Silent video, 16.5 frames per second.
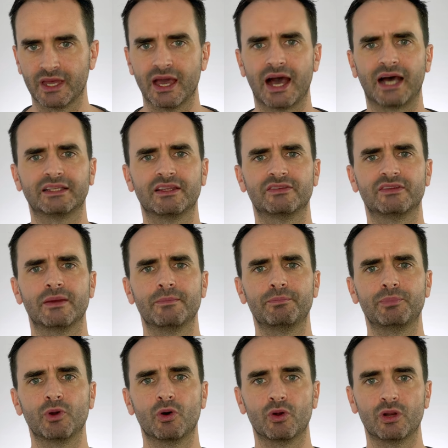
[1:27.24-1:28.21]
Ad
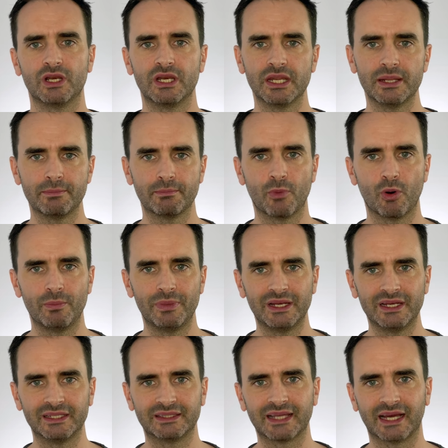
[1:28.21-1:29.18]
esempio,
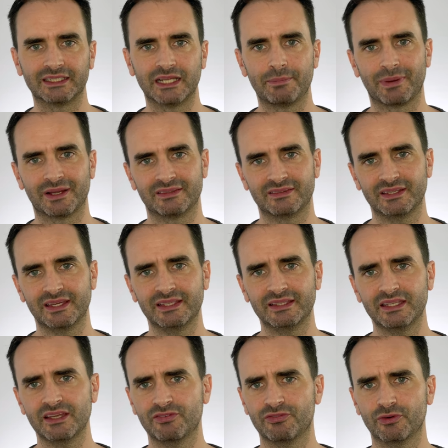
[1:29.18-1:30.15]
l'immobilità del
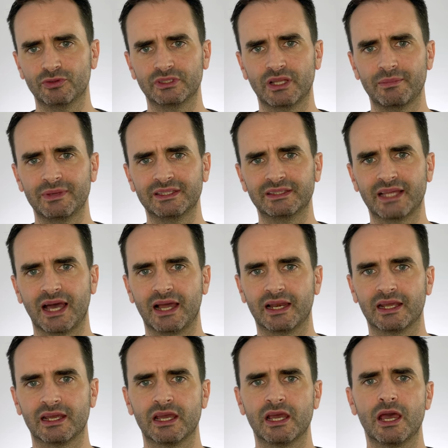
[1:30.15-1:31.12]
paziente è
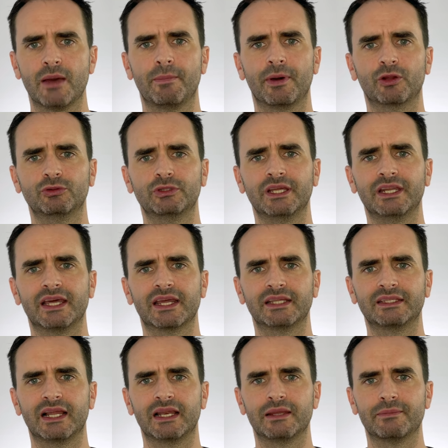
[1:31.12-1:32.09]
fondamentale per ottenere
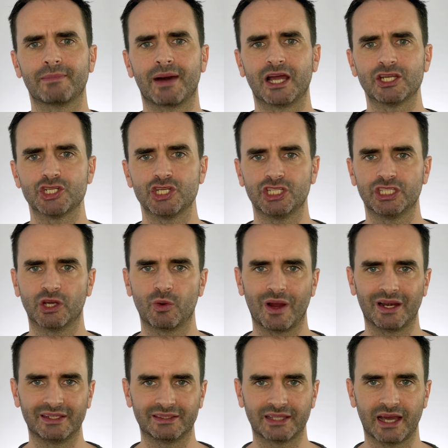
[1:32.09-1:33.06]
delle immagini di
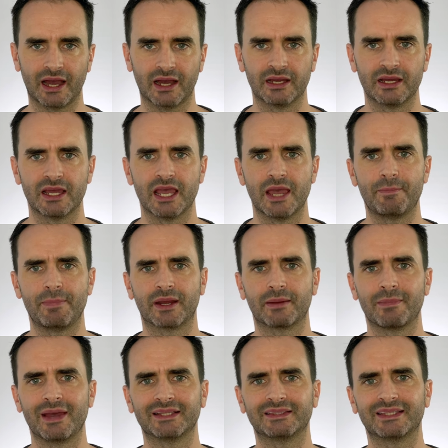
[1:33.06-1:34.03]
qualità e
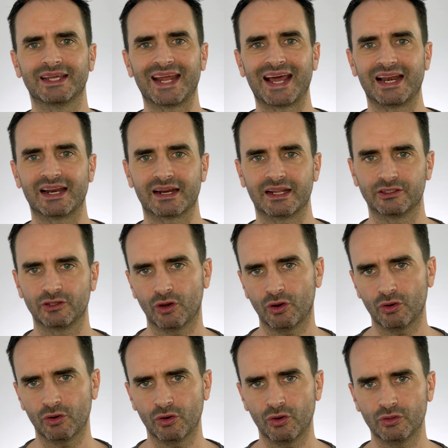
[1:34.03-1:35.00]
permettere al
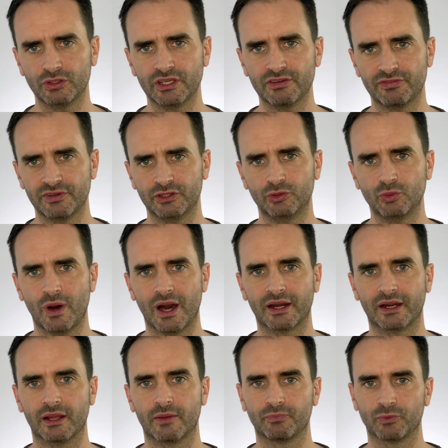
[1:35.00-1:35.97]
radiologo di
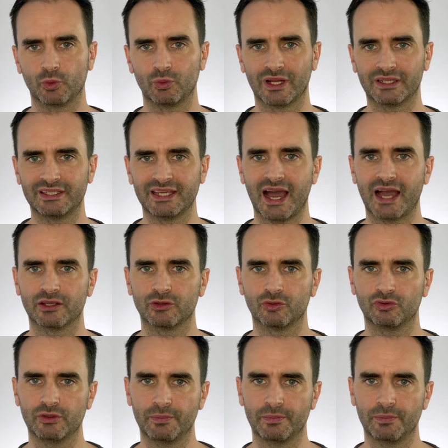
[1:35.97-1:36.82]
effettuare una diagnosi